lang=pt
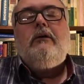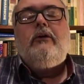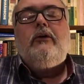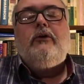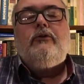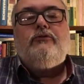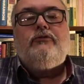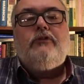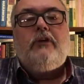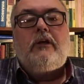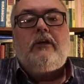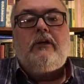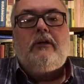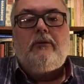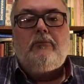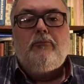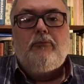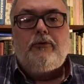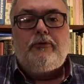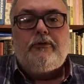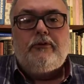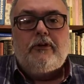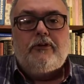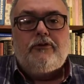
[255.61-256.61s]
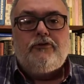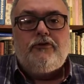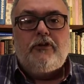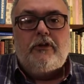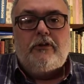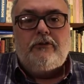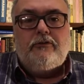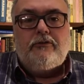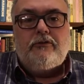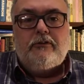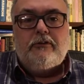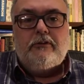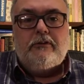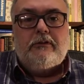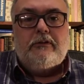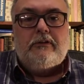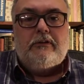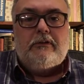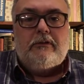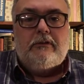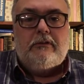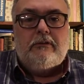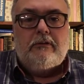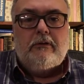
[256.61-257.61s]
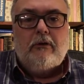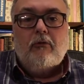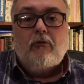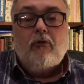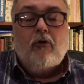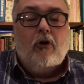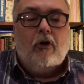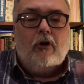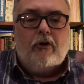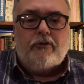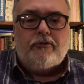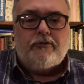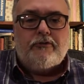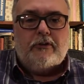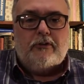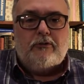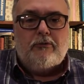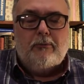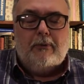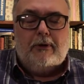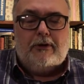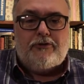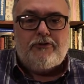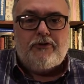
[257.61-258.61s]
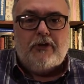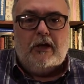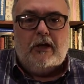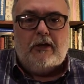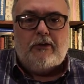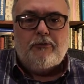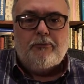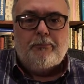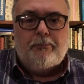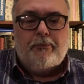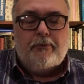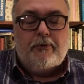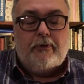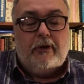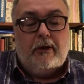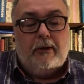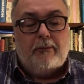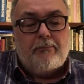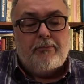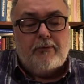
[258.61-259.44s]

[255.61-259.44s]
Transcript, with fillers: eu sei que muita gente não gosta do Machado. Por quê?